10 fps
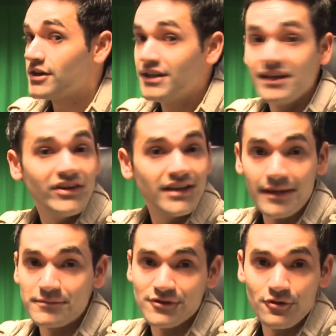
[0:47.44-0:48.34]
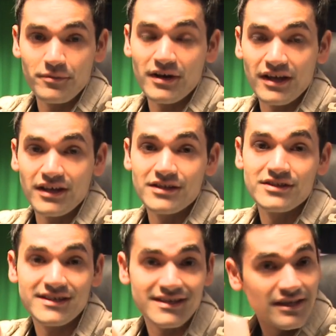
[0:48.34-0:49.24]
डी वी टेप्स के ऊपर नहीं
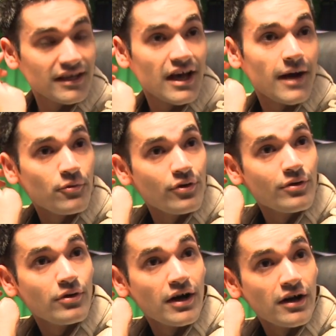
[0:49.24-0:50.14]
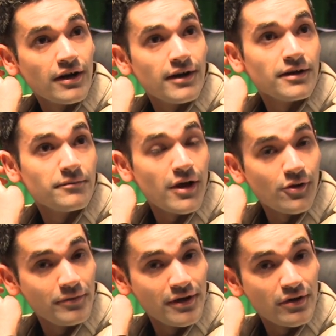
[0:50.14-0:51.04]
जैसे कि आपको
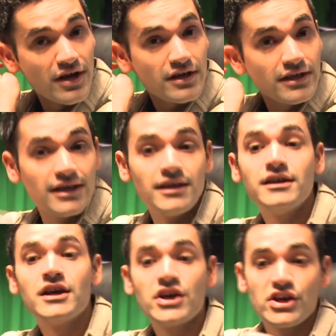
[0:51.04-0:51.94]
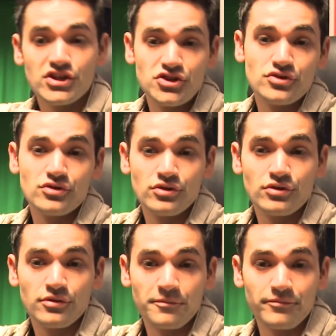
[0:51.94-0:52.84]
मालूम ही होगा कि जो
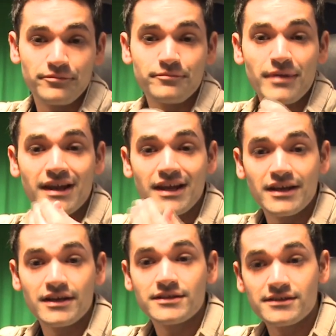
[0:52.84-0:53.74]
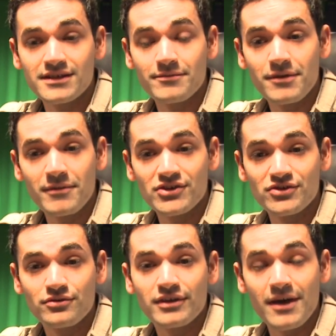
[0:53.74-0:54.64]
पहले समय में
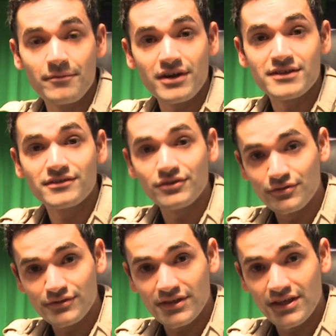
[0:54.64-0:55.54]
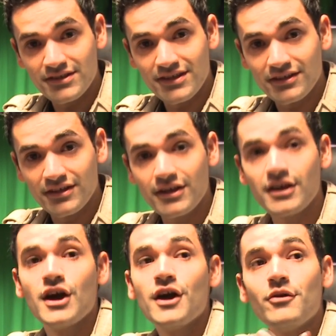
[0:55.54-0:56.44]
जो कैमराज यूज़ किए जाते थे
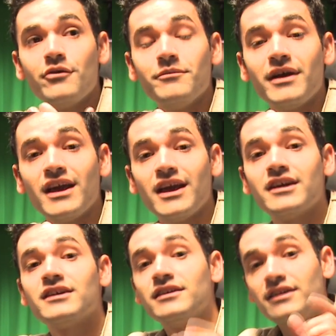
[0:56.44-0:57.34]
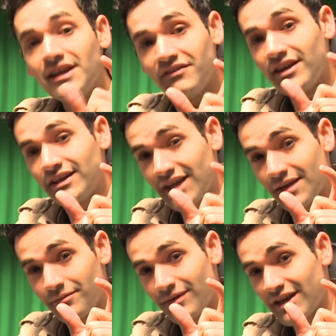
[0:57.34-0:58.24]
उनमें एक डीवी
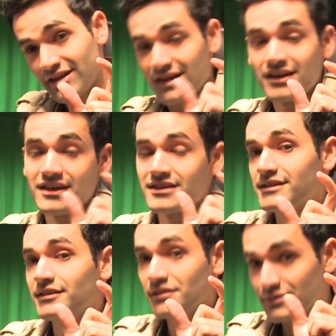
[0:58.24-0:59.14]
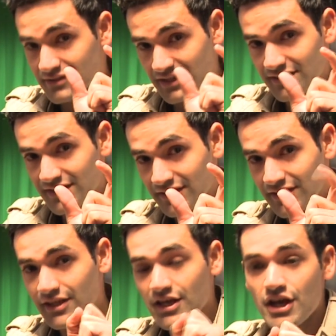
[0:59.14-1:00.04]
टेप लाइक एक कैसेट यूज़ की जाती
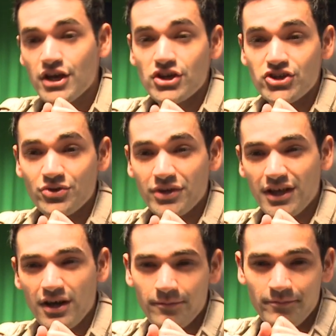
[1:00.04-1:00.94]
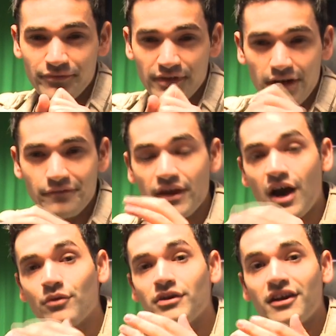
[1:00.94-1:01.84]
थी जो कि अब काफ़ी
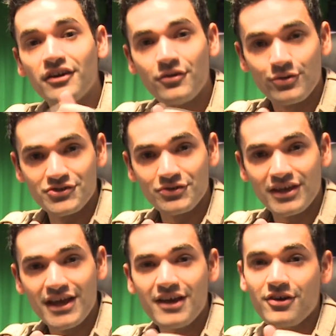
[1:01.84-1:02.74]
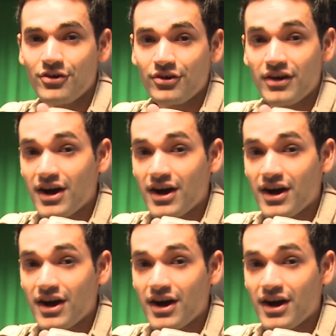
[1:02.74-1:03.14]
आउटडेटेड हो चुकी है और